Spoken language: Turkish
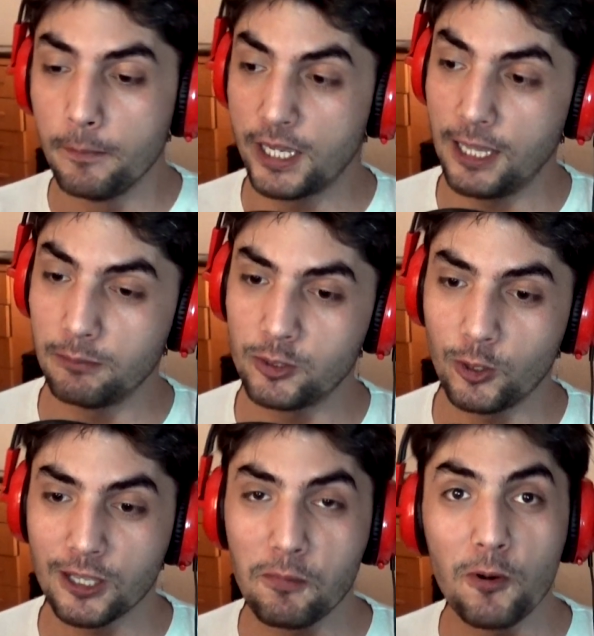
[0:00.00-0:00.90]
Bakalım bir
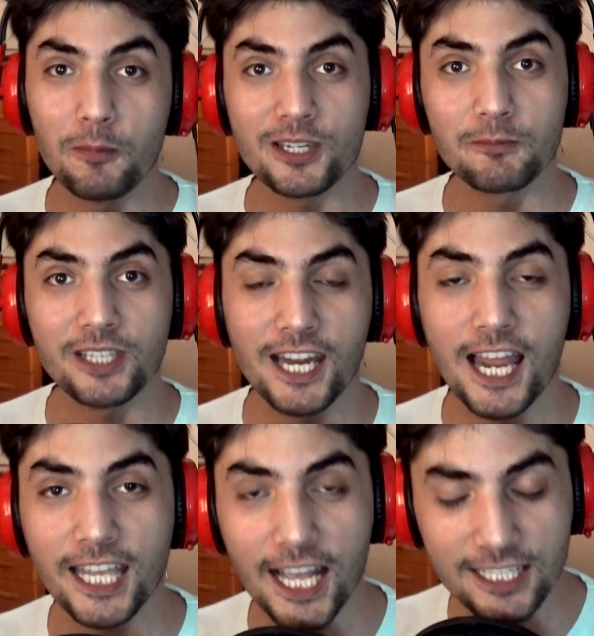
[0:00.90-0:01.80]
sonraki bölüm başımıza
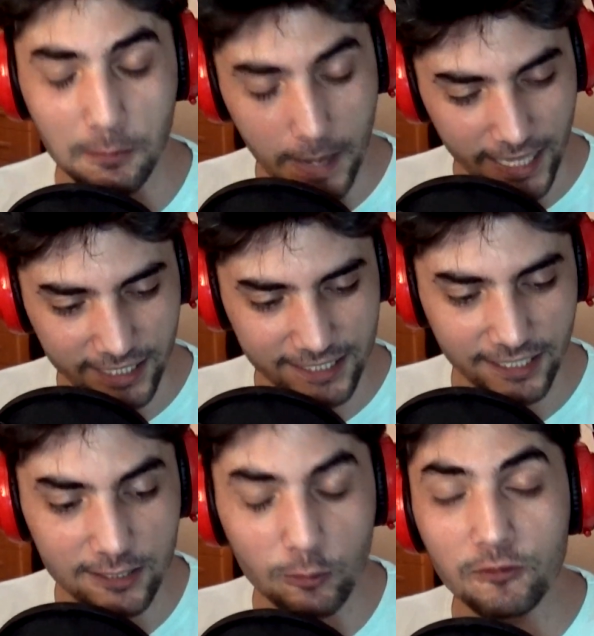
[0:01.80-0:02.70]
neler gelecek.
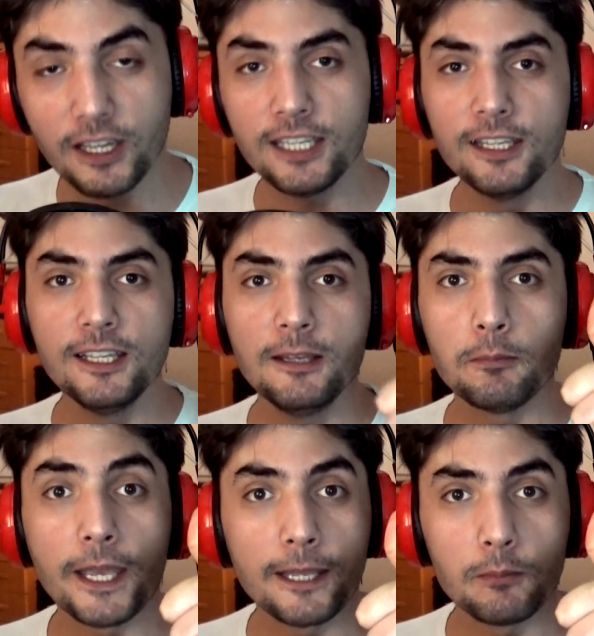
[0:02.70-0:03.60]
Beğendiyseniz lütfen
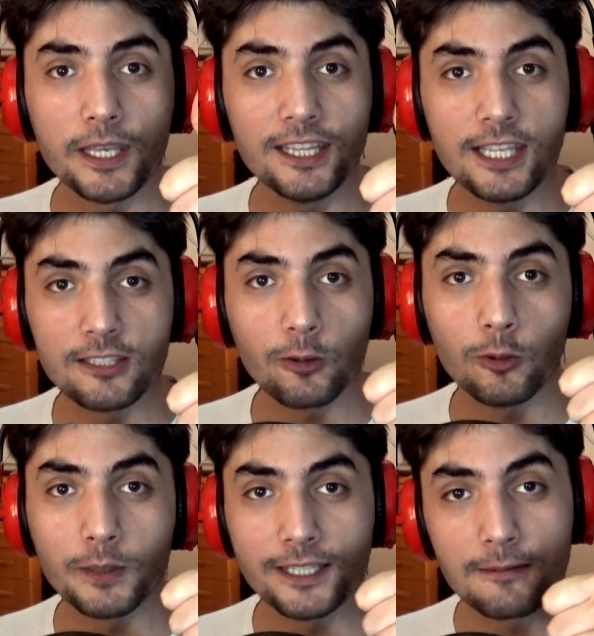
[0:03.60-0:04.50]
beğenmeyi, destek
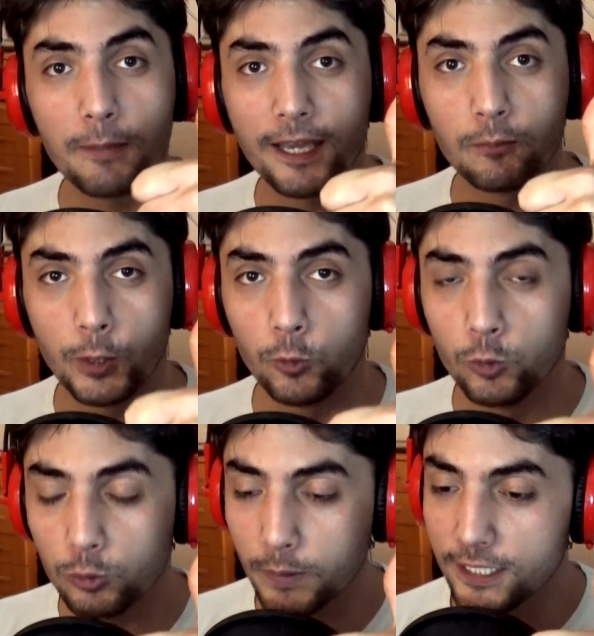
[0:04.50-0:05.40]
olmak için beğenmeyi
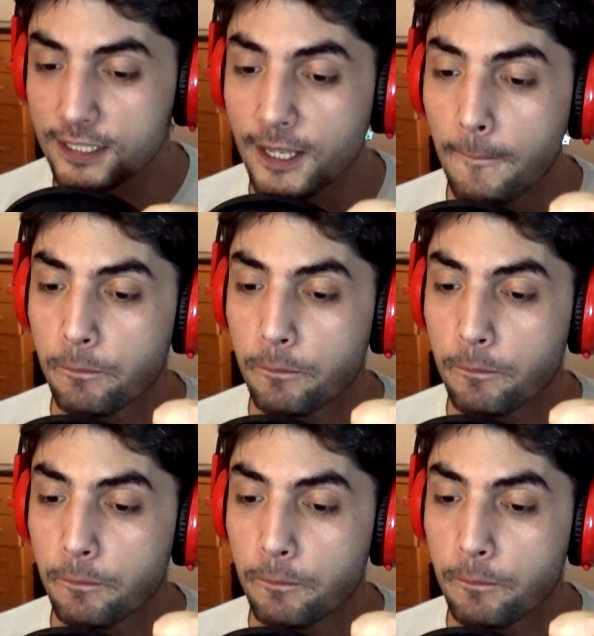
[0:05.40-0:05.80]
unutmayınız.